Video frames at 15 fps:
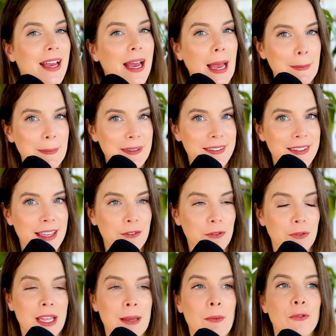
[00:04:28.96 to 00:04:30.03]
un business,
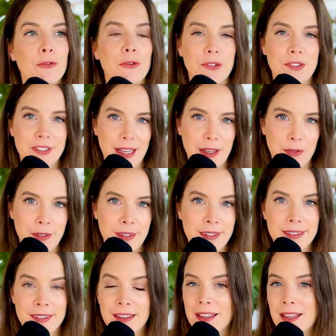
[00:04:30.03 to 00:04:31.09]
notamment de
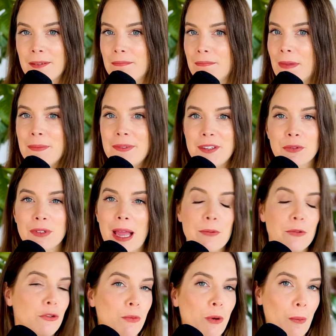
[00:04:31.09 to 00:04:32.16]
service, même si on n'a
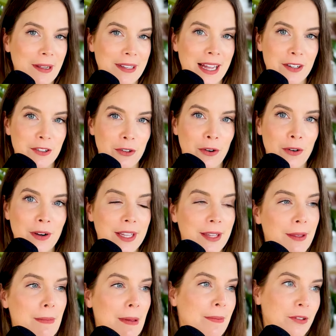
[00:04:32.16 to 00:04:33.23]
absolument pas d'argent
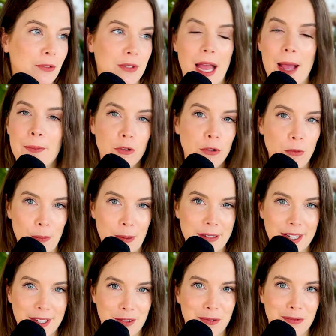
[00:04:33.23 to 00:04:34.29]
et même si on n'a absolument pas de
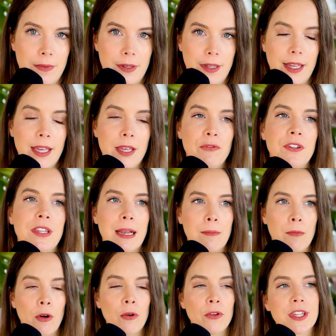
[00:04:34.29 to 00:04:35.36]
réseau. Et
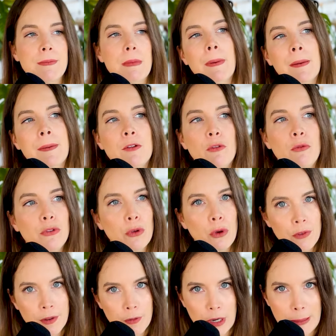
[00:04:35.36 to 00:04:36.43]
finalement, ce qui m'a permis de
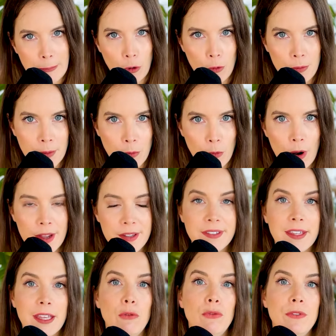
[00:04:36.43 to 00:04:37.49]
survivre les premiers mois,
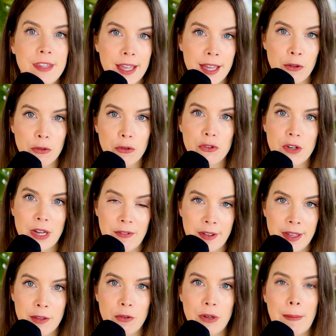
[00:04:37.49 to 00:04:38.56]
c'est une aide que
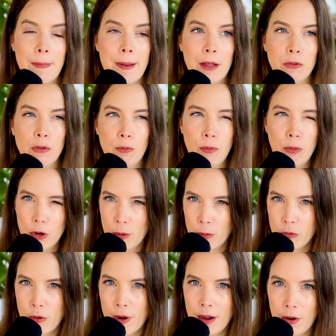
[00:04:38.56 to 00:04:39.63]
j'avais de la part de Pôle
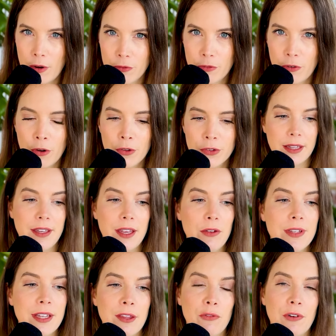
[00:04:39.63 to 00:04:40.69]
emploi en France, qui est
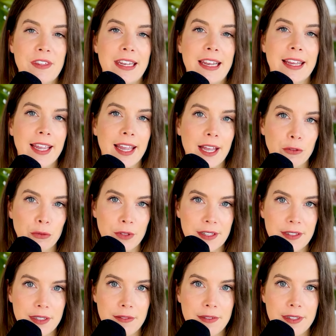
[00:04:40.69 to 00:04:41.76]
une aide en fait à la création
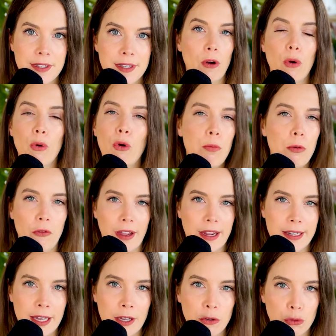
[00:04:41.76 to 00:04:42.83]
d'activités. En gros, pour faire
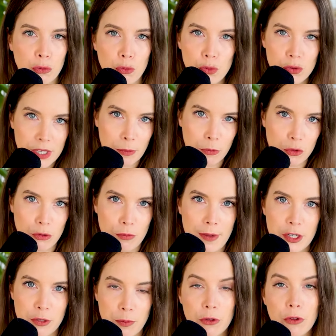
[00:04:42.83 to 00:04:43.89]
clair, je touchais mon
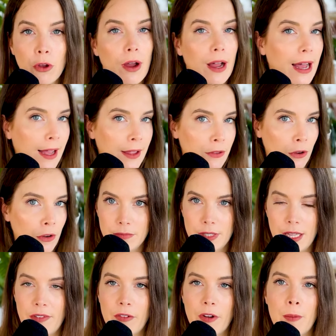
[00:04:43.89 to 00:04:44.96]
chômage pendant un an.
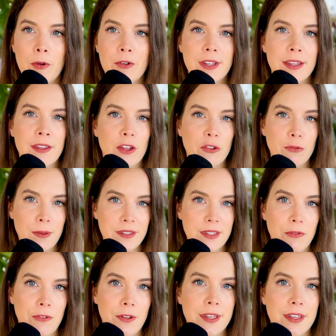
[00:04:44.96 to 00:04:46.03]
Il y avait vraiment une aide
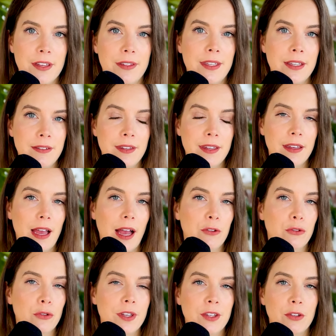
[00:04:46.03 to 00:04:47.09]
spécifique dédiée à
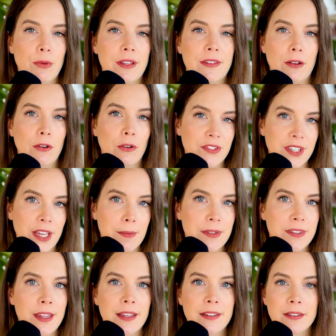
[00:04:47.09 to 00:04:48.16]
ceux qui souhaitent lancer un
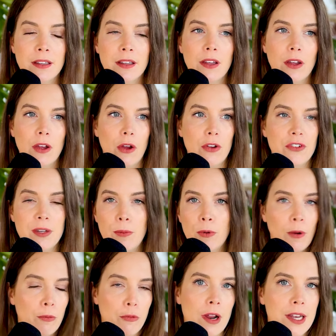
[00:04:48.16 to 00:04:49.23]
business euh, chez Pôle
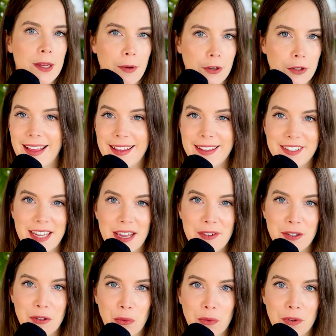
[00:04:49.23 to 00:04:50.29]
emploi à l'époque.
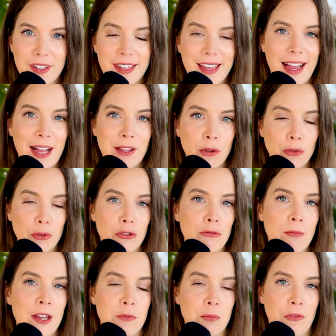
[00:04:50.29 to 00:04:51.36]
J'avais donc un an de
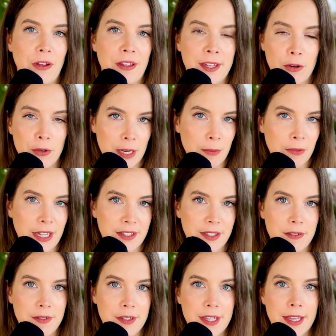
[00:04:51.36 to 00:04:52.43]
chômage pour faire décoller mon
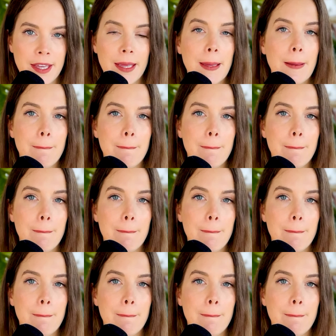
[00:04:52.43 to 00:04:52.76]
activité